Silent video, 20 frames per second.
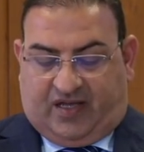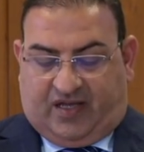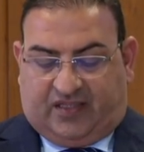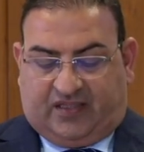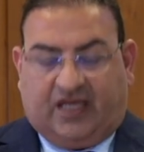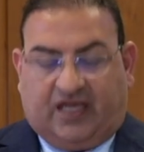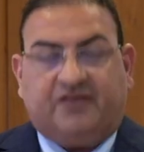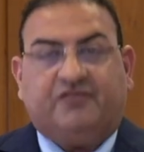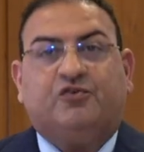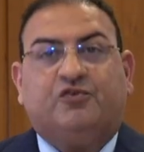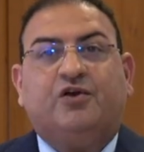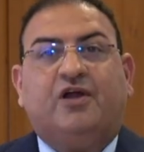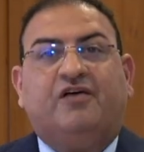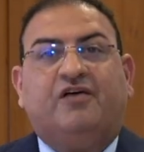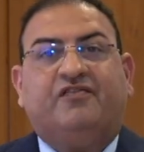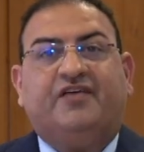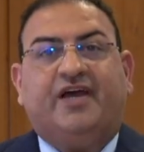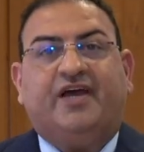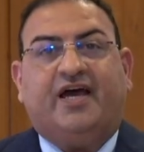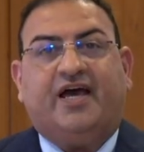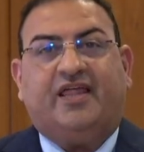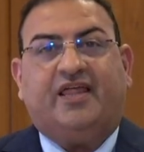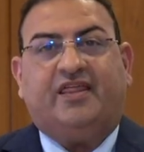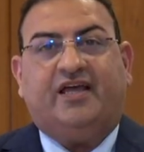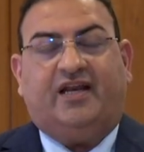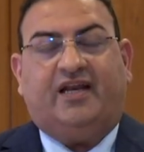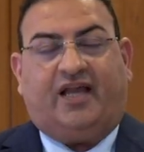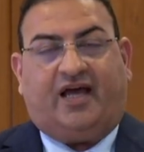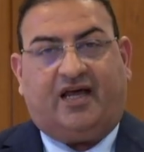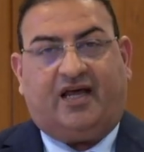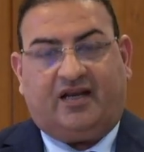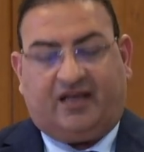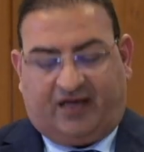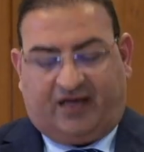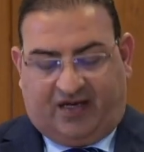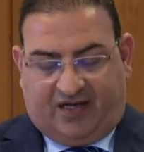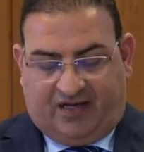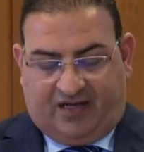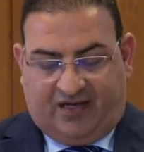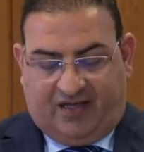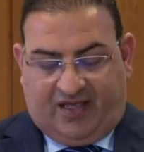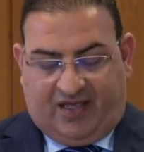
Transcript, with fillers: ضيفنا في هذه الحلقه